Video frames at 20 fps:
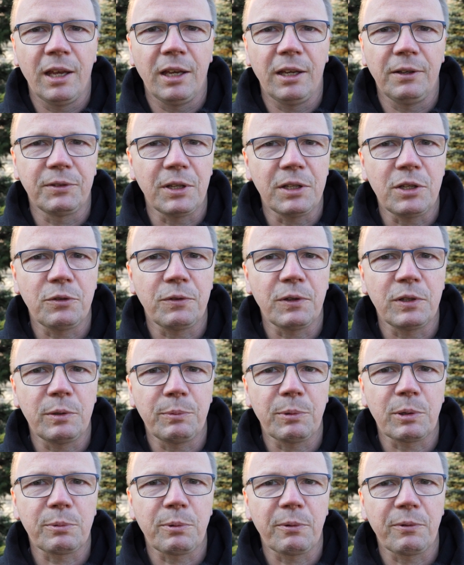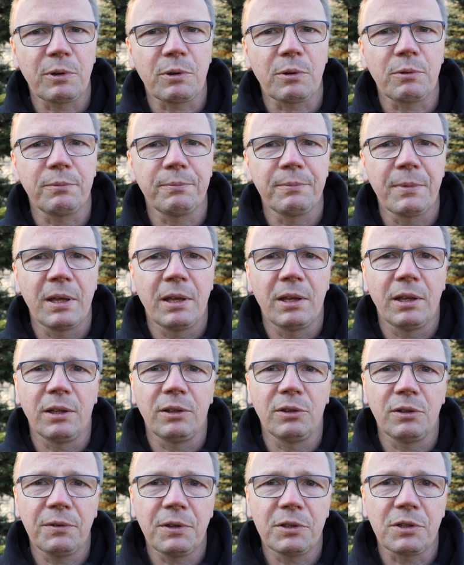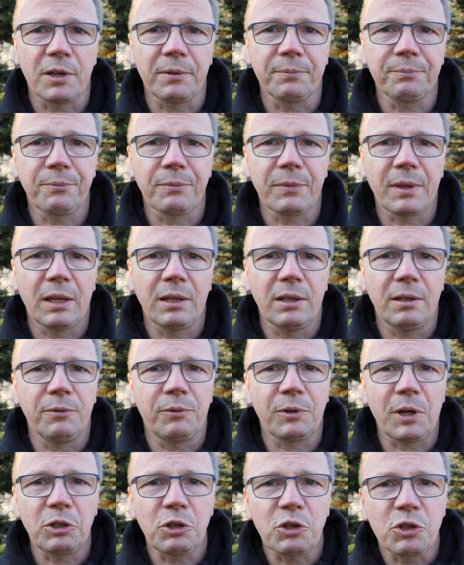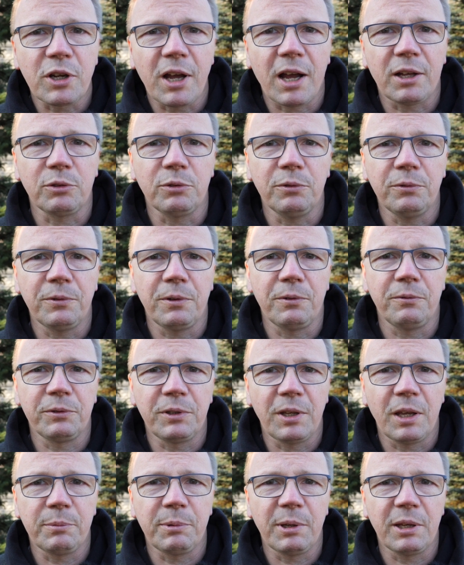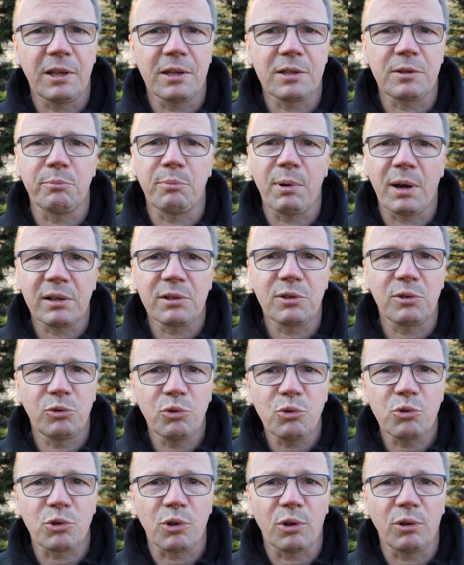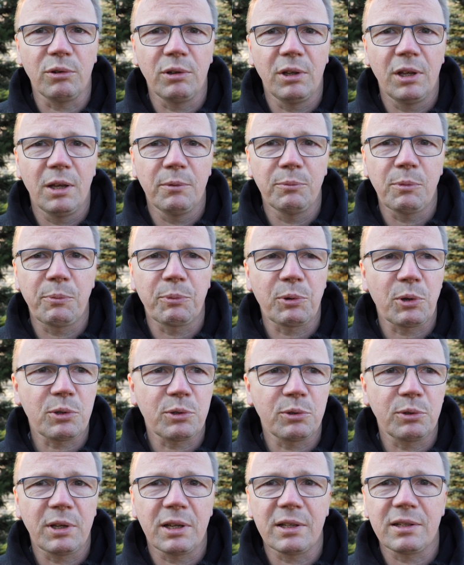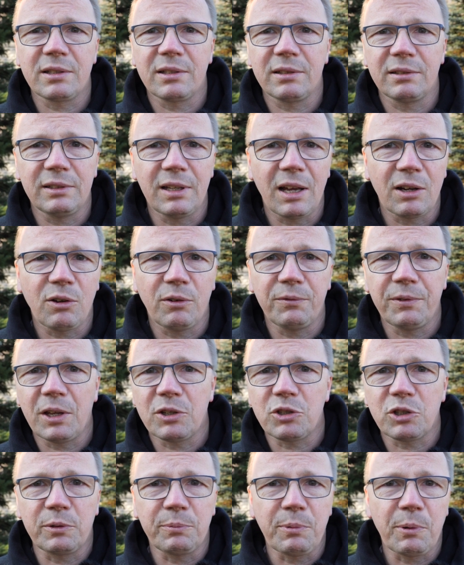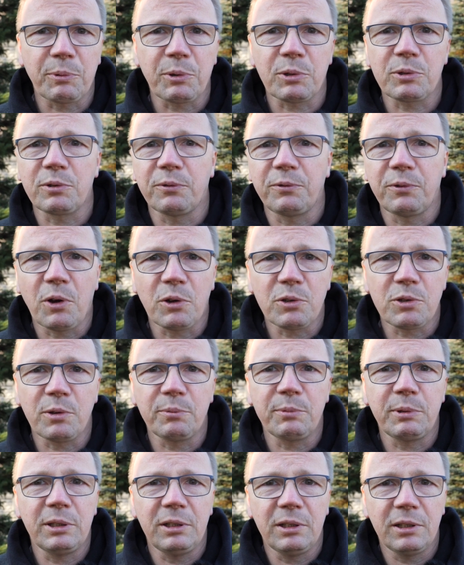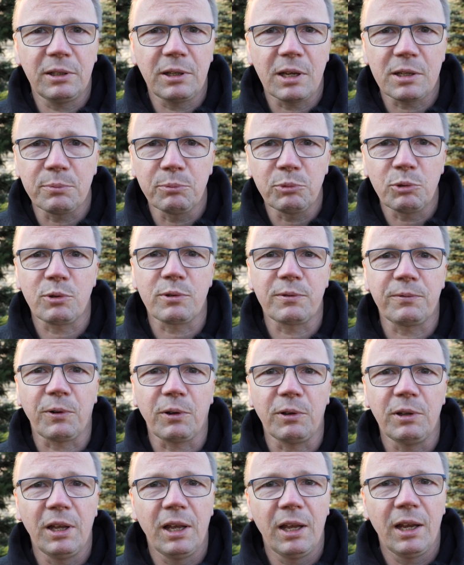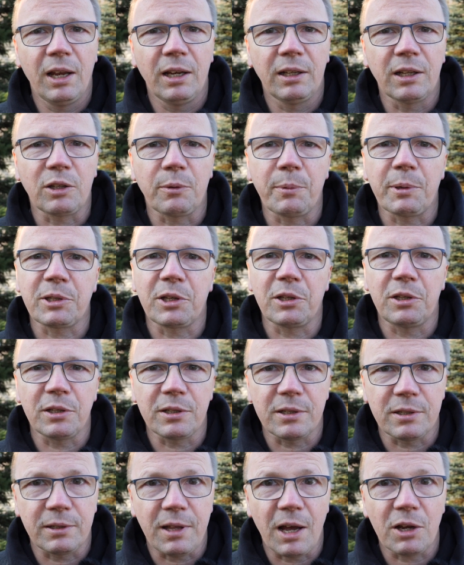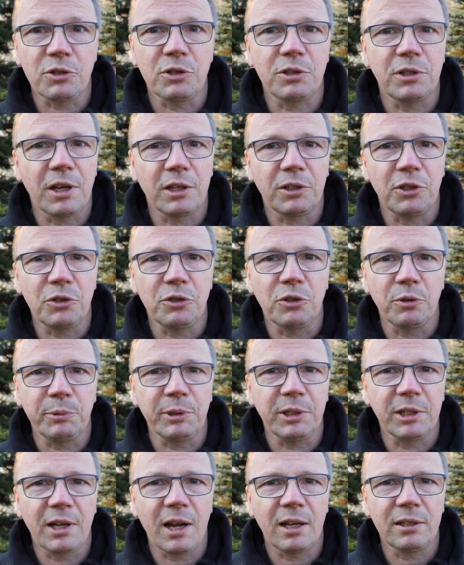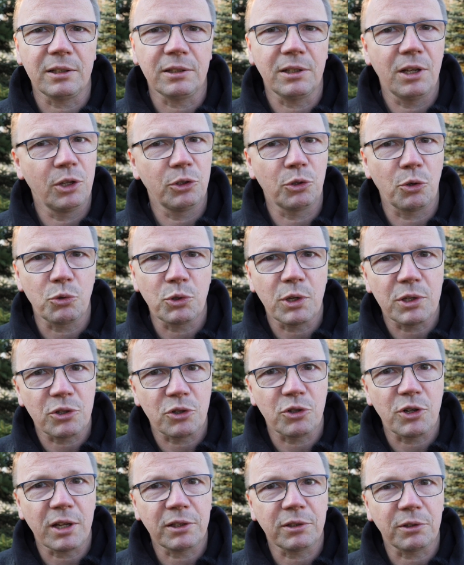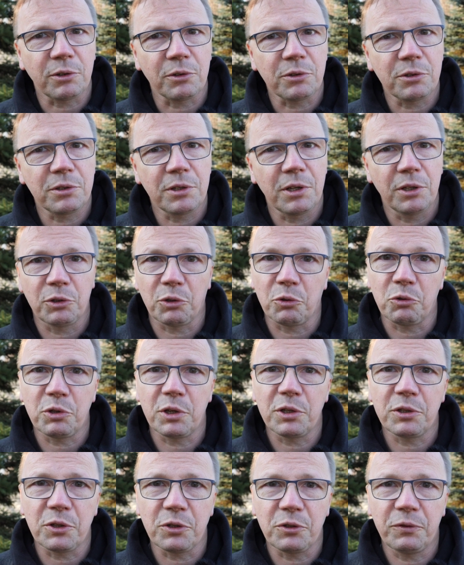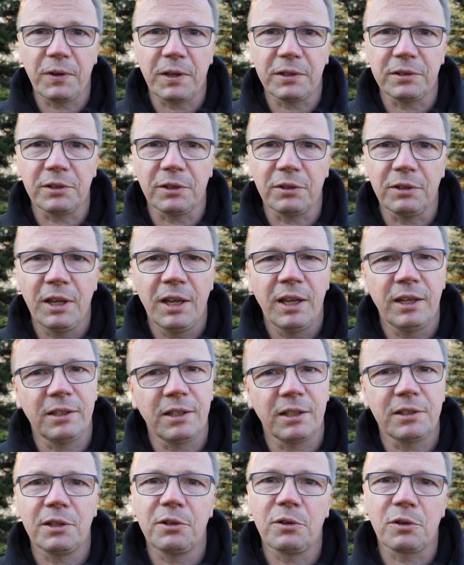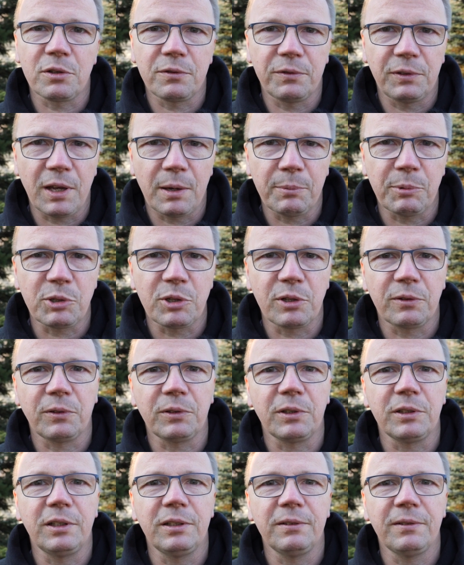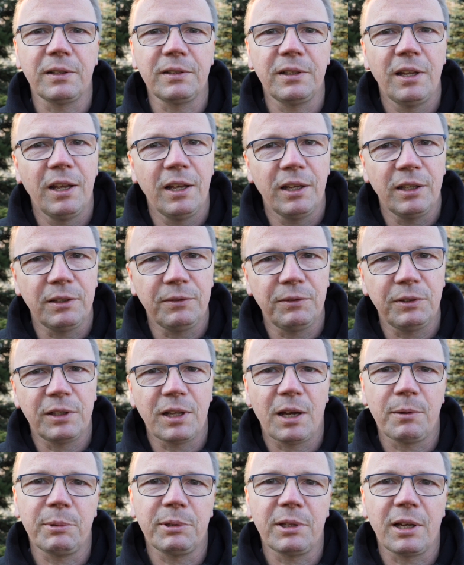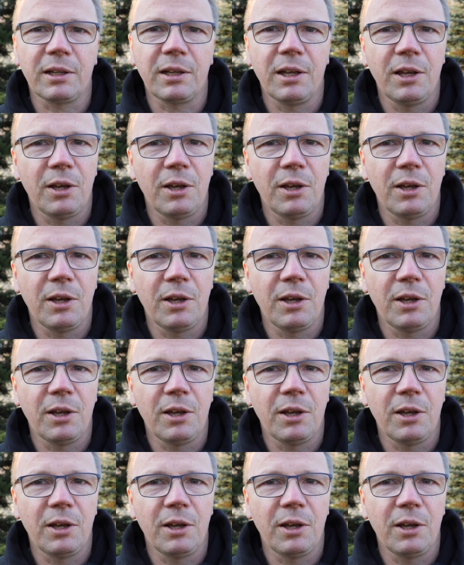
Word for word: I wtedy święty Piotr powiedział: No wiecie, Franciszkanów w niebie jest bardzo dużo po prostu jest jak owieczki, po prostu wchodzą i ich jest mnóstwo. Natomiast kiedy zdarzy się jakiś dominikanin, to już jest rzadkość, to już jest święto. I dlatego rozwijamy czerwony dywan i witamy tak